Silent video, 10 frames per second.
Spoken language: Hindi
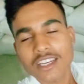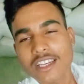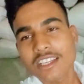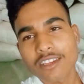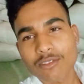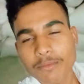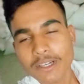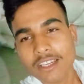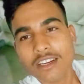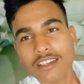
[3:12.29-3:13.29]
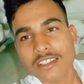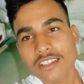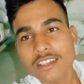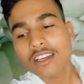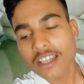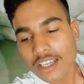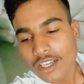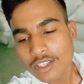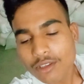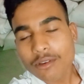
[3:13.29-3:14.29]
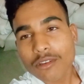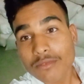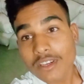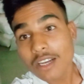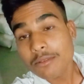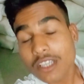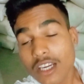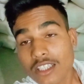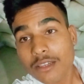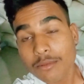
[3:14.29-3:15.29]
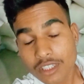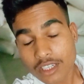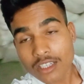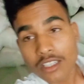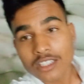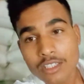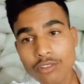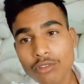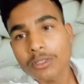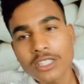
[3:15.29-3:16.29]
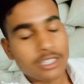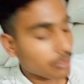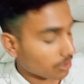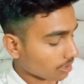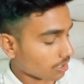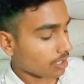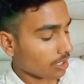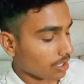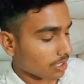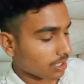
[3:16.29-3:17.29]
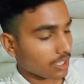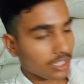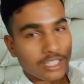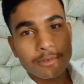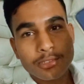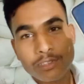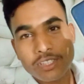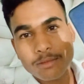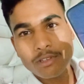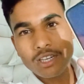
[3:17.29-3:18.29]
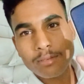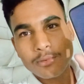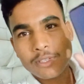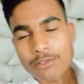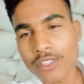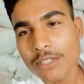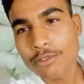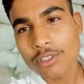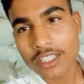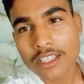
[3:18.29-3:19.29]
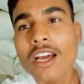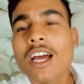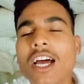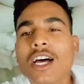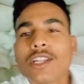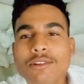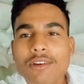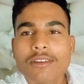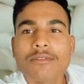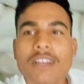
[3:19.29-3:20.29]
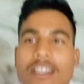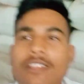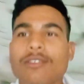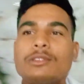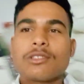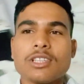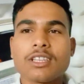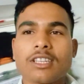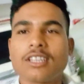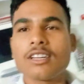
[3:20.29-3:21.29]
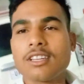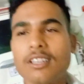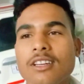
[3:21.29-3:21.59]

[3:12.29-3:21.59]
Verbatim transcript: लिखने को पड़ गया ना इसलिए तो फिलहाल अभी रात के बज रहे हैं एक दो बज गए ओके दिखाते हैं अभी स्विच ऑफ खुल रहा है मोबाइल स्विच ऑफ हो गया था तुरंत तो फिलहाल देखो दर्कन रखे हैं